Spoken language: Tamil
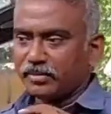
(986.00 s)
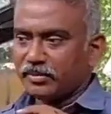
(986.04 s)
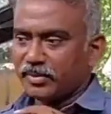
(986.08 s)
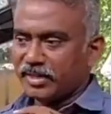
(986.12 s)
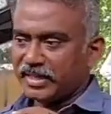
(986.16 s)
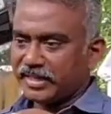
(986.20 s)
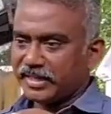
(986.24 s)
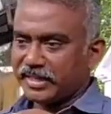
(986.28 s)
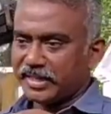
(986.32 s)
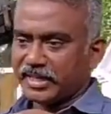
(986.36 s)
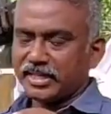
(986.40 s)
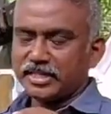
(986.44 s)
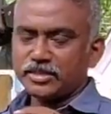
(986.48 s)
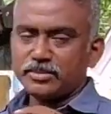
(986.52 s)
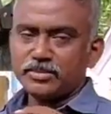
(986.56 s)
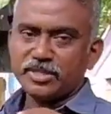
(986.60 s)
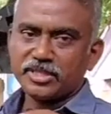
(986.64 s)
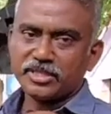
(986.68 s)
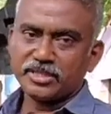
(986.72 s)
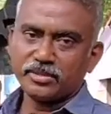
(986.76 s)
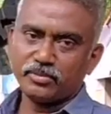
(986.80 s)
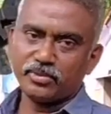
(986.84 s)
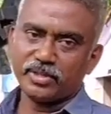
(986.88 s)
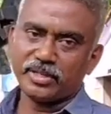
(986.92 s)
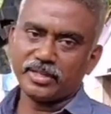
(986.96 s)
அதேமாதிரி
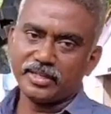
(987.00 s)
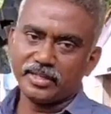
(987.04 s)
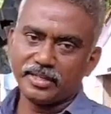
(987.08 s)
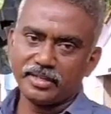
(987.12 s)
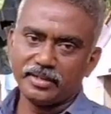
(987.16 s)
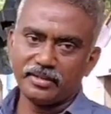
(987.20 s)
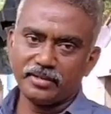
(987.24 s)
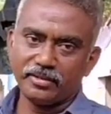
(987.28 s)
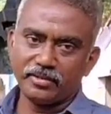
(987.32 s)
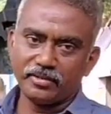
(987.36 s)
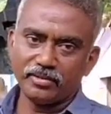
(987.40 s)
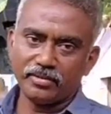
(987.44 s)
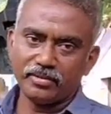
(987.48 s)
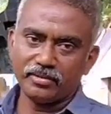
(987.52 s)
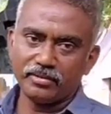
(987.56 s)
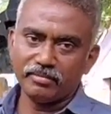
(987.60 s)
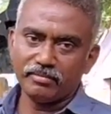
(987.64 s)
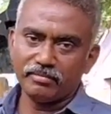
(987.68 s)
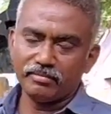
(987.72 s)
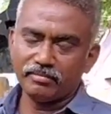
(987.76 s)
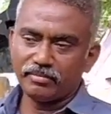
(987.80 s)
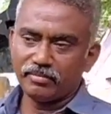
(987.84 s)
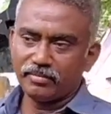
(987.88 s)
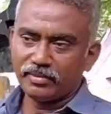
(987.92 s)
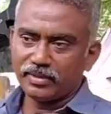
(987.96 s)
டிரான்ஸ்மிஷன் ஒர்க்காக இருக்கட்டும்
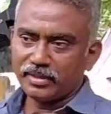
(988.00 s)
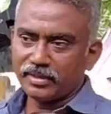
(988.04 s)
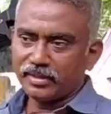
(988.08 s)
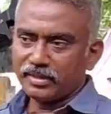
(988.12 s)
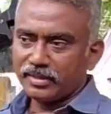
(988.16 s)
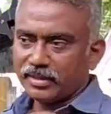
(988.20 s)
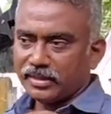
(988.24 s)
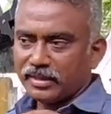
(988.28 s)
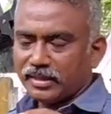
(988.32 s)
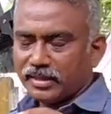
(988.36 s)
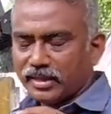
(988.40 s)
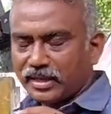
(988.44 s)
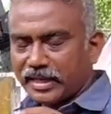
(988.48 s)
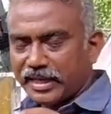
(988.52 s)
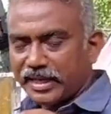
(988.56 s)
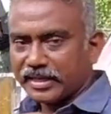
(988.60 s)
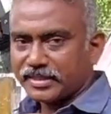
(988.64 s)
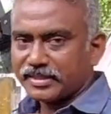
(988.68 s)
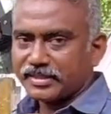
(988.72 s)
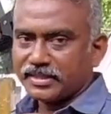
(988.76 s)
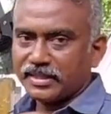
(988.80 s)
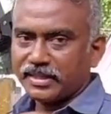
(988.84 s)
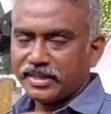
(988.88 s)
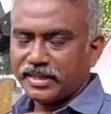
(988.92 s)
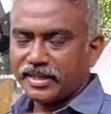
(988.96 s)

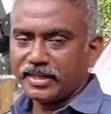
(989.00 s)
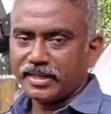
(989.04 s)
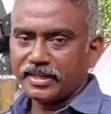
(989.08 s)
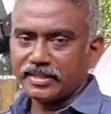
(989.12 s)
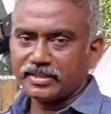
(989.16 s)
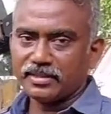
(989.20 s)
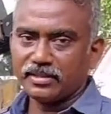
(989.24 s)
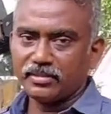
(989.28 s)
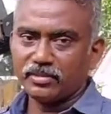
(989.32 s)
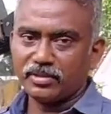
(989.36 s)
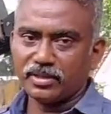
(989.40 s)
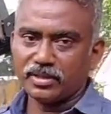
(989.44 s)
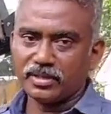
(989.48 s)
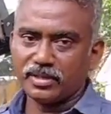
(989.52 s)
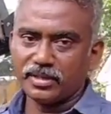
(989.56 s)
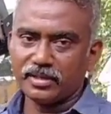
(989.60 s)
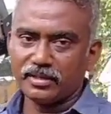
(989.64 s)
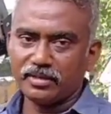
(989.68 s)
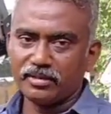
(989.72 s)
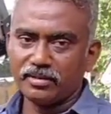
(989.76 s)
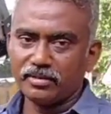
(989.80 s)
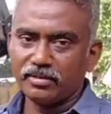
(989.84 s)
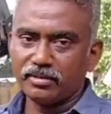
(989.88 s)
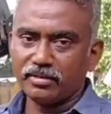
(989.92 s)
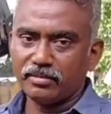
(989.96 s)
ஆக்சல் ரியர் ஆக்சல் ஒர்க்காக
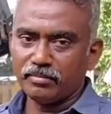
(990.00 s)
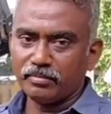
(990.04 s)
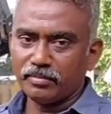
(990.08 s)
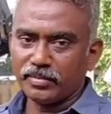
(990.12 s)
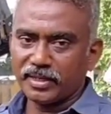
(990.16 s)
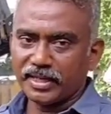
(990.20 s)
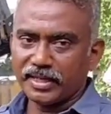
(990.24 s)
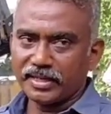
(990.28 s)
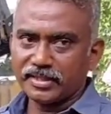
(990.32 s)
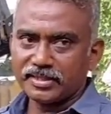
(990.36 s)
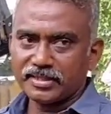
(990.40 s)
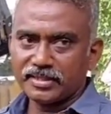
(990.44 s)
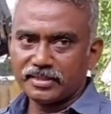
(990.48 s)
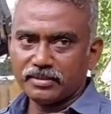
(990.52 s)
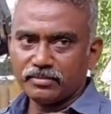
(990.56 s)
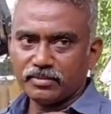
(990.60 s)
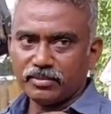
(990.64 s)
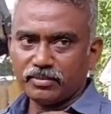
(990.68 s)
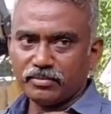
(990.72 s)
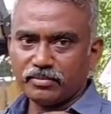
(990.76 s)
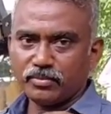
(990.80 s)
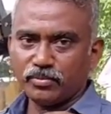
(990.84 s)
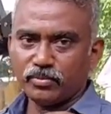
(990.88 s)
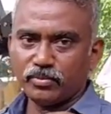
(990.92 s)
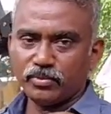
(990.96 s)
இருக்கட்டும்
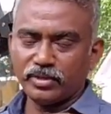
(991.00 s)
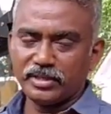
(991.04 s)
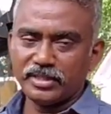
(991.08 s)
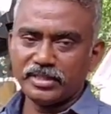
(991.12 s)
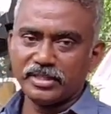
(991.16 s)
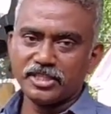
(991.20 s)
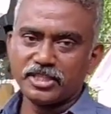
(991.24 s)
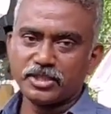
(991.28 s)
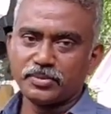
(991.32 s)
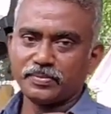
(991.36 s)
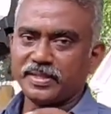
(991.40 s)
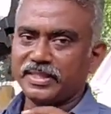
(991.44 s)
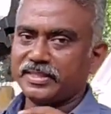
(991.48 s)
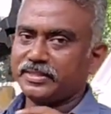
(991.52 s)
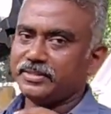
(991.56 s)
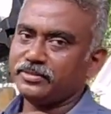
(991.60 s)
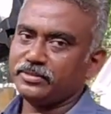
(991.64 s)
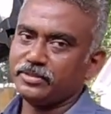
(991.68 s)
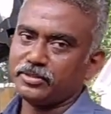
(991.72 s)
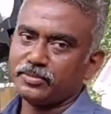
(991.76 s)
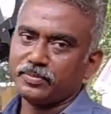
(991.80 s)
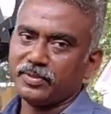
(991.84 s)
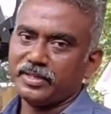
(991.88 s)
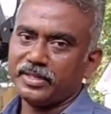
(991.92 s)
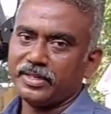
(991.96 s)
மேக்ஸிமம் ஒரிஜினல் ஸ்பேர்ஸ்
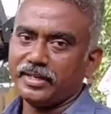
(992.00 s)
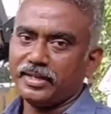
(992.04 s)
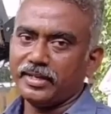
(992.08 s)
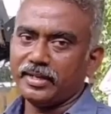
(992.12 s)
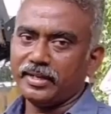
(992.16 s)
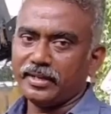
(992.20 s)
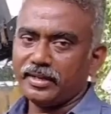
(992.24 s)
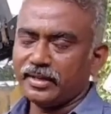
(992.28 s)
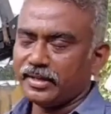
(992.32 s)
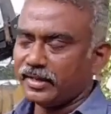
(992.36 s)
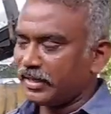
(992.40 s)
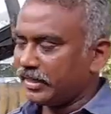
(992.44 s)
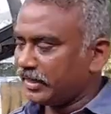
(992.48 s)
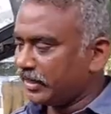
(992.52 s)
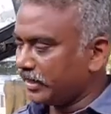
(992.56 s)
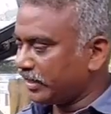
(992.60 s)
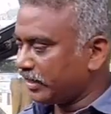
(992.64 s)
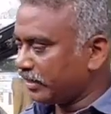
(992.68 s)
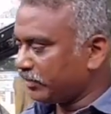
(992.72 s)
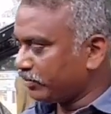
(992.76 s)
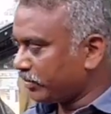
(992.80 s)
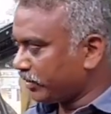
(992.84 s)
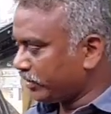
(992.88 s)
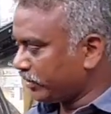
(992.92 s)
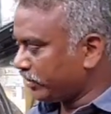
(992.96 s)
யூஸ் பண்ணுது
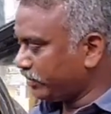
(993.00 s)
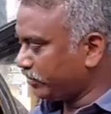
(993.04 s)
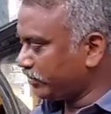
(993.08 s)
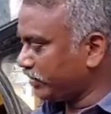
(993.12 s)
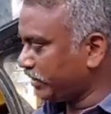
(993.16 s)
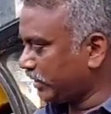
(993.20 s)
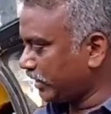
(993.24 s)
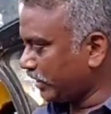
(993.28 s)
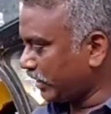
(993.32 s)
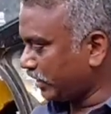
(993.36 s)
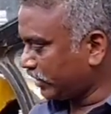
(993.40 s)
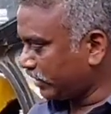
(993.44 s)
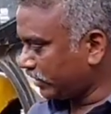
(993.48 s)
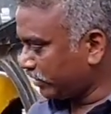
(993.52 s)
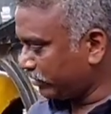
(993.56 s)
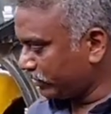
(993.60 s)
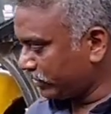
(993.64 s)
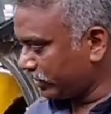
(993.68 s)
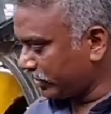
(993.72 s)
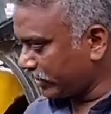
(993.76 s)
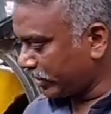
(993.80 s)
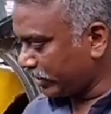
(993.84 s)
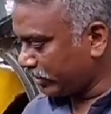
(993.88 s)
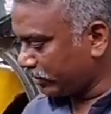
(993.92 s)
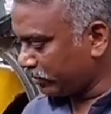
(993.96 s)
ஏன்னா இப்போ வந்து நாங்கள்லாம்
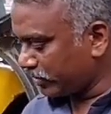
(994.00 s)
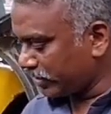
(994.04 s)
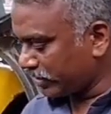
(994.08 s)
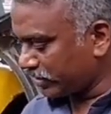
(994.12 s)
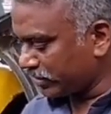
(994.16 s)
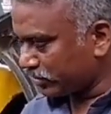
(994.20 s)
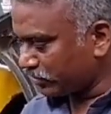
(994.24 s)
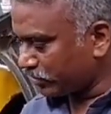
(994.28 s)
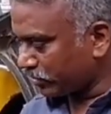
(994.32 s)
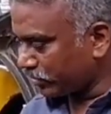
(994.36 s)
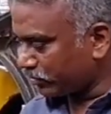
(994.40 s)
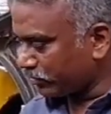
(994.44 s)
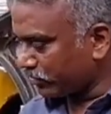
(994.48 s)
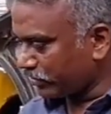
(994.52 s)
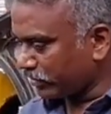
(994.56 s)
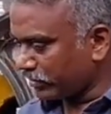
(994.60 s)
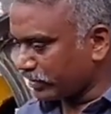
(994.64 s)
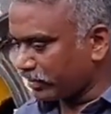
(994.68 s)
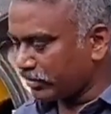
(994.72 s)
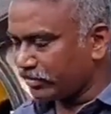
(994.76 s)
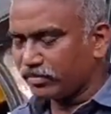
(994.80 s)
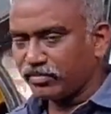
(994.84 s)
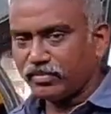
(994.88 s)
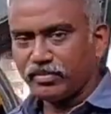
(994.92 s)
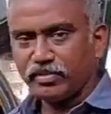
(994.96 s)
வந்து கியர் பாக்ஸ் ஒர்க்
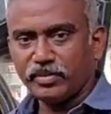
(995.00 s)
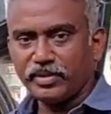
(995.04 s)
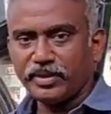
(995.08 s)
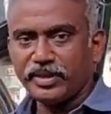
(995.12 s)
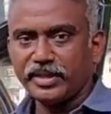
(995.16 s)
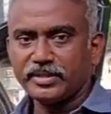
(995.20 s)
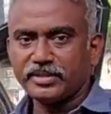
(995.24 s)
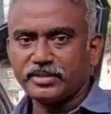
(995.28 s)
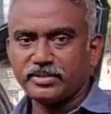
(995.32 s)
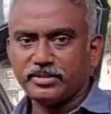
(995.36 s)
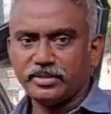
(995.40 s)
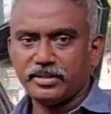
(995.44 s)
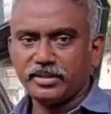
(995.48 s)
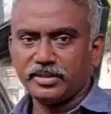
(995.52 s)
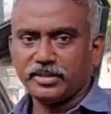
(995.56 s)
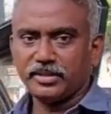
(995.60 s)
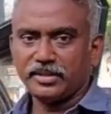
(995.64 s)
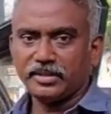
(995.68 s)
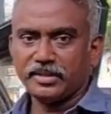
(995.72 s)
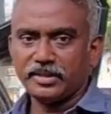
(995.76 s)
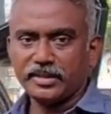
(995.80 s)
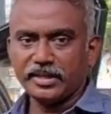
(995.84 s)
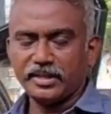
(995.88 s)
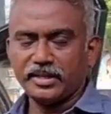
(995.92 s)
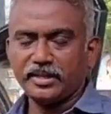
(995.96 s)
பண்ணோன்னா ஒரு ஃபோர் இயர்ஸ்
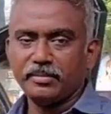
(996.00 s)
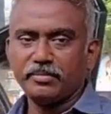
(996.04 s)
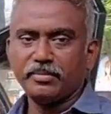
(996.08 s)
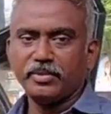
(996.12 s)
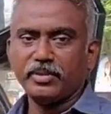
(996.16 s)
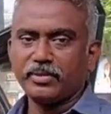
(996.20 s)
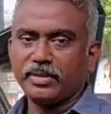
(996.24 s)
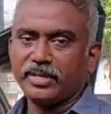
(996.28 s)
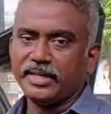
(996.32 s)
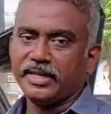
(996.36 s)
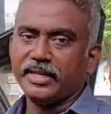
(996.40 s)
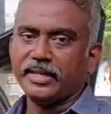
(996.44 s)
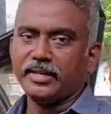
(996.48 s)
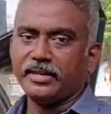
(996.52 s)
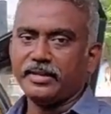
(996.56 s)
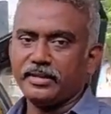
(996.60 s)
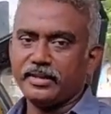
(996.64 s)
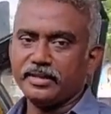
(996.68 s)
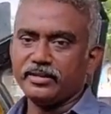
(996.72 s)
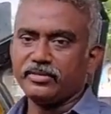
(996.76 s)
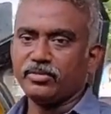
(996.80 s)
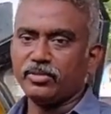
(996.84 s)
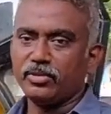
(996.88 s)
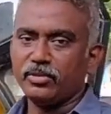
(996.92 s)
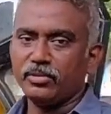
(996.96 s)
கண்டிப்பாக ஒரு
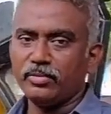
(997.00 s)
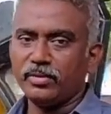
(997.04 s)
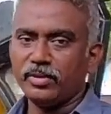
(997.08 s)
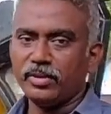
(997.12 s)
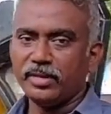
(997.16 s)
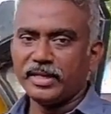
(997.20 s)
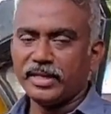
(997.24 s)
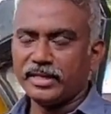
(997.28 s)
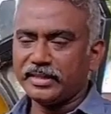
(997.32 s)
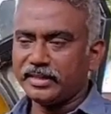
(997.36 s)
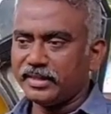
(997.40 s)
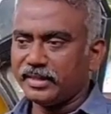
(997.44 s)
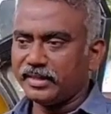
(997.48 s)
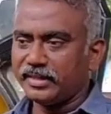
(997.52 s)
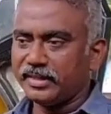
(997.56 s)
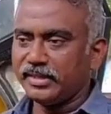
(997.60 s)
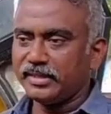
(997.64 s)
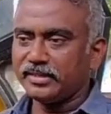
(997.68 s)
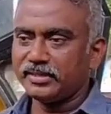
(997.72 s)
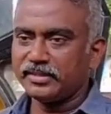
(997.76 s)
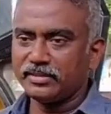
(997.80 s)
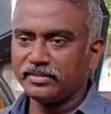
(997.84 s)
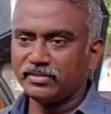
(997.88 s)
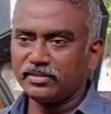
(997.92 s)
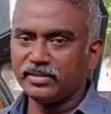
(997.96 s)
கேரண்டியாக சொல்லுவோம் அதுக்கு
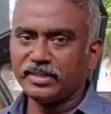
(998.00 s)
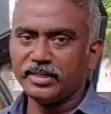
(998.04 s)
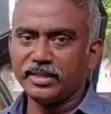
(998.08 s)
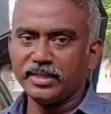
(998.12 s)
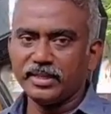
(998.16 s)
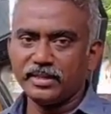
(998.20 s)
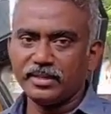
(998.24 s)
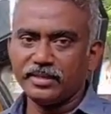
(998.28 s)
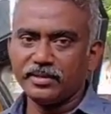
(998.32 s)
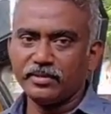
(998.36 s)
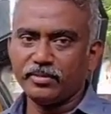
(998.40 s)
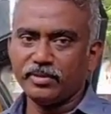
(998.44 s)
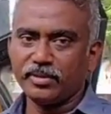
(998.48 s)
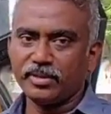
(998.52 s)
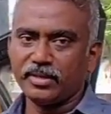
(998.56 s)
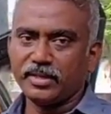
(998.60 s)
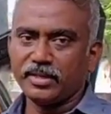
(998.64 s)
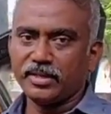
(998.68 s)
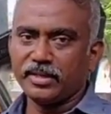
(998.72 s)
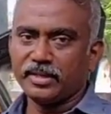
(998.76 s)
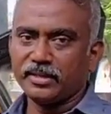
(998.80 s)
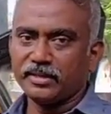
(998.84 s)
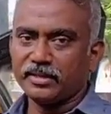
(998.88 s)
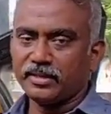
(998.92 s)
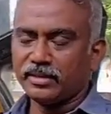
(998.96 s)
ரீசன் வந்து எங்கள்
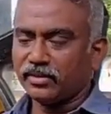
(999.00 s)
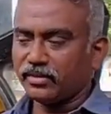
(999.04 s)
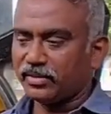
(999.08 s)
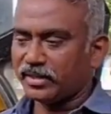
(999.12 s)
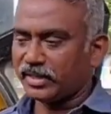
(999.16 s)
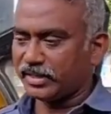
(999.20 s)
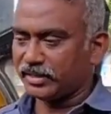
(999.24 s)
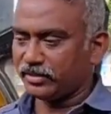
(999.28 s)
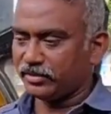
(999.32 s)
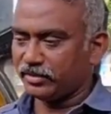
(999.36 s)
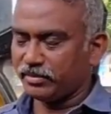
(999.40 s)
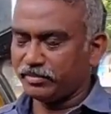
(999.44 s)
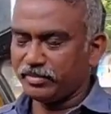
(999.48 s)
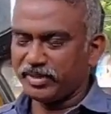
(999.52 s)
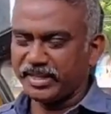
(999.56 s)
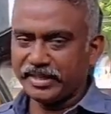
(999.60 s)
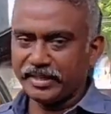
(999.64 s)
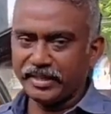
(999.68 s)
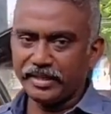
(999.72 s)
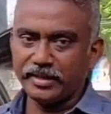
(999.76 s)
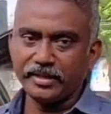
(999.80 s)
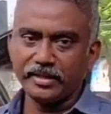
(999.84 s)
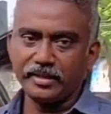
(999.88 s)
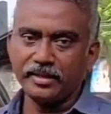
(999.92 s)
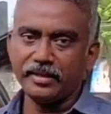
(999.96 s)
ஒர்க்காக இருந்தாலும் அதோடய
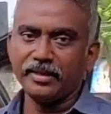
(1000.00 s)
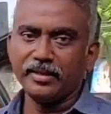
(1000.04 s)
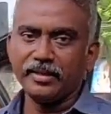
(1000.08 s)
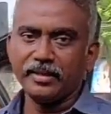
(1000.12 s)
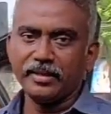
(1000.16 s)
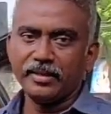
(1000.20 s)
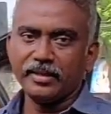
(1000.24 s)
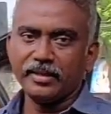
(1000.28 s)
மெட்டீரியல்